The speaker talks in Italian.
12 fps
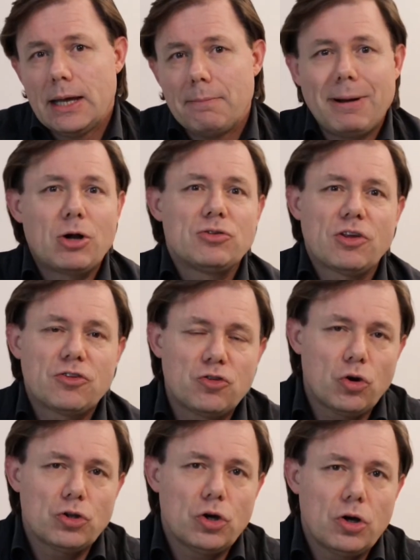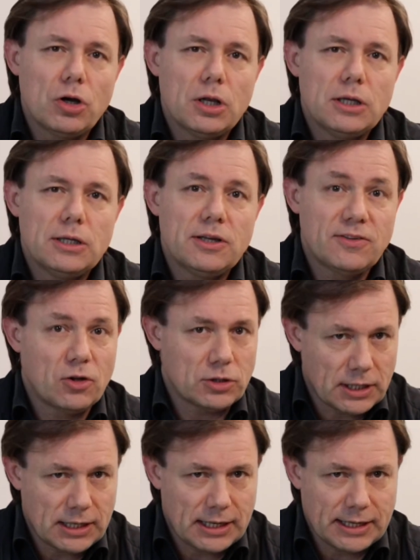Ma cosa sono gli
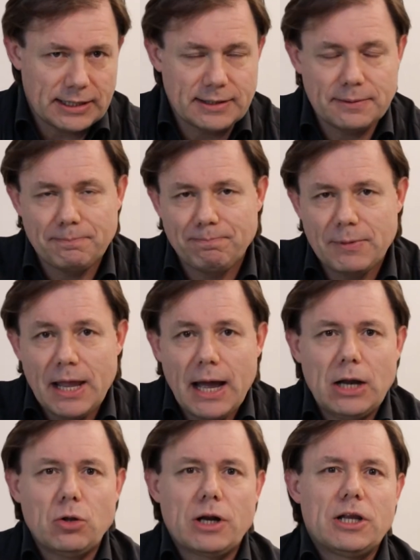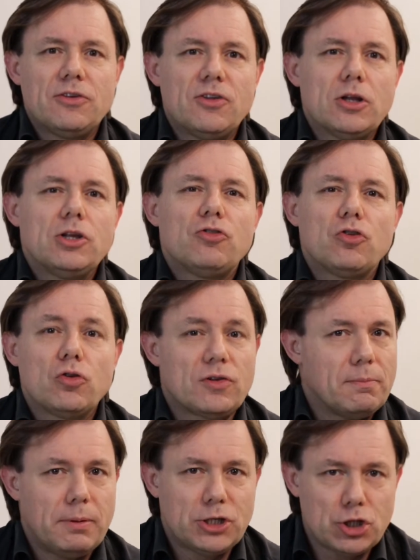snodi della rete? Allora, gli snodi sono
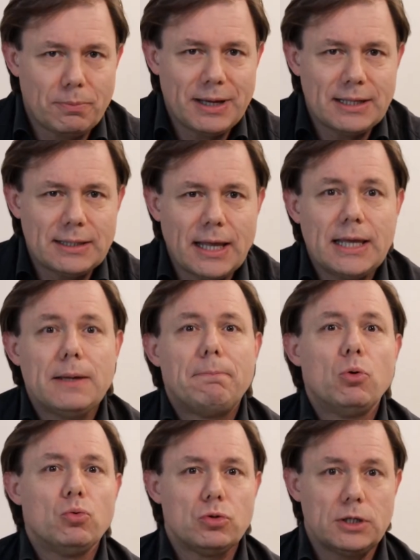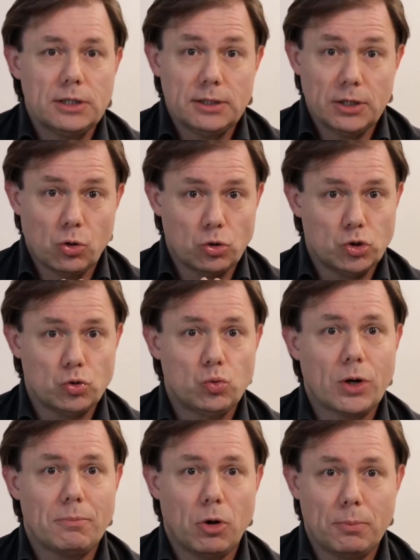semplicemente i punti di
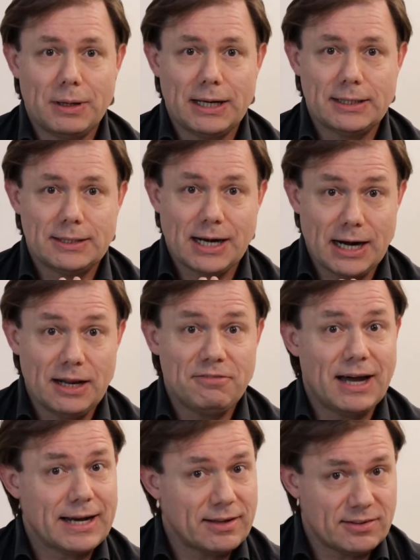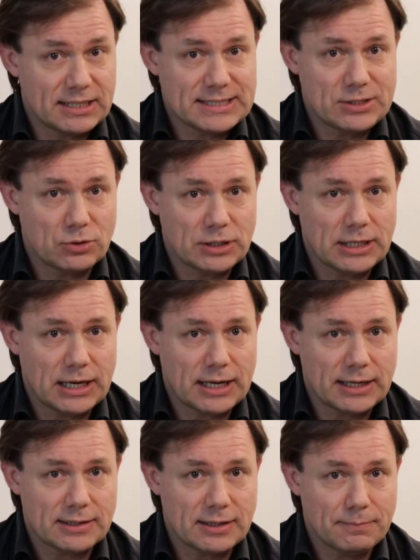congiuntura mobile tra le varie sezioni della
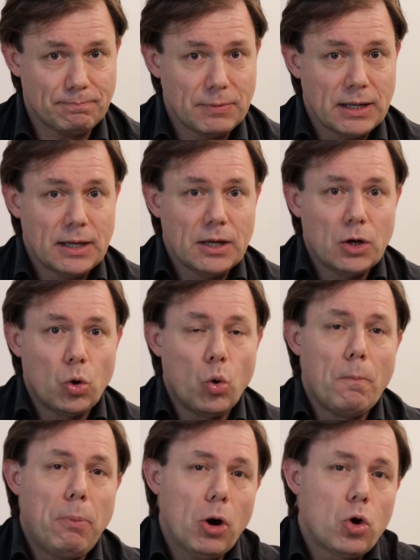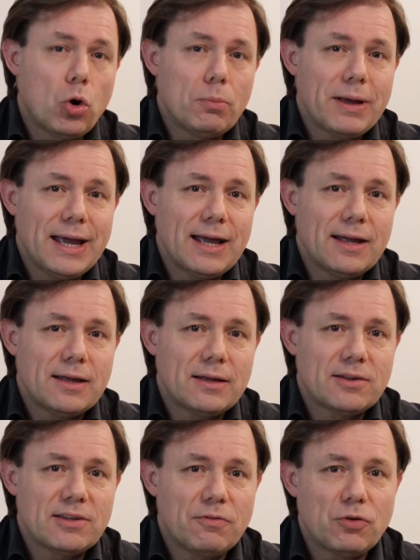rete, un po'
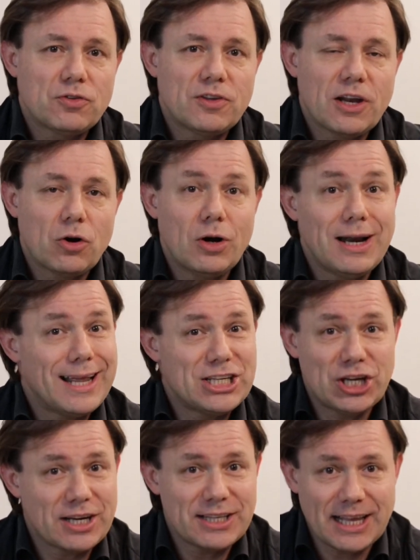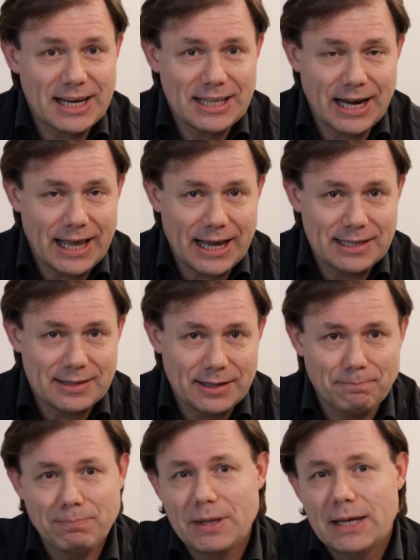come eh, se fossero le cerniere delle
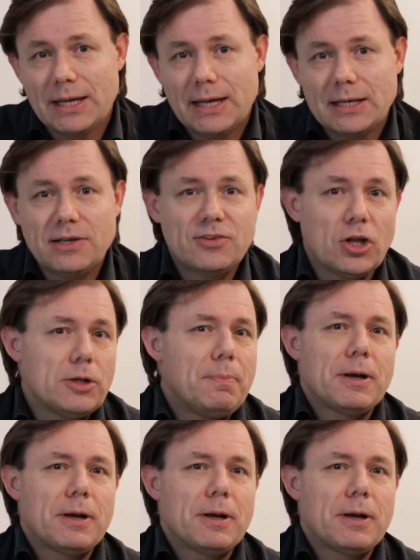ante. Gli snodi